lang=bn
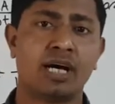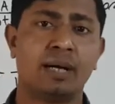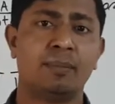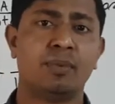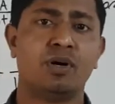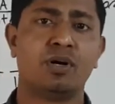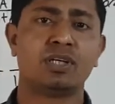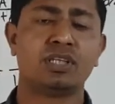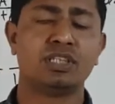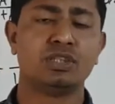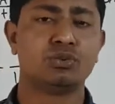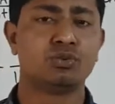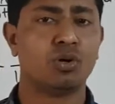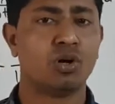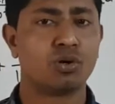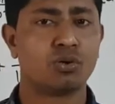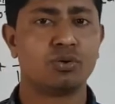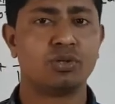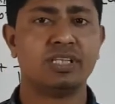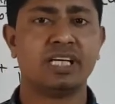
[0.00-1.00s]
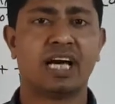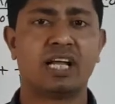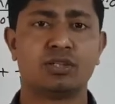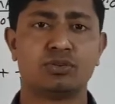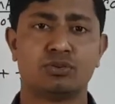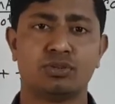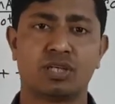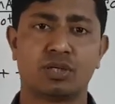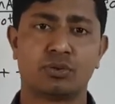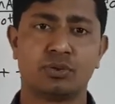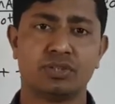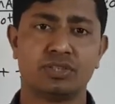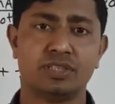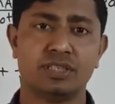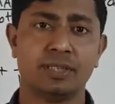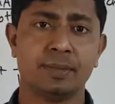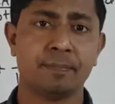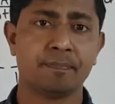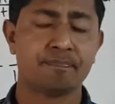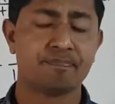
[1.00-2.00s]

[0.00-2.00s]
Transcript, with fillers: এবং কিছু অঙ্ক নিয়ে আলোচনা করেছি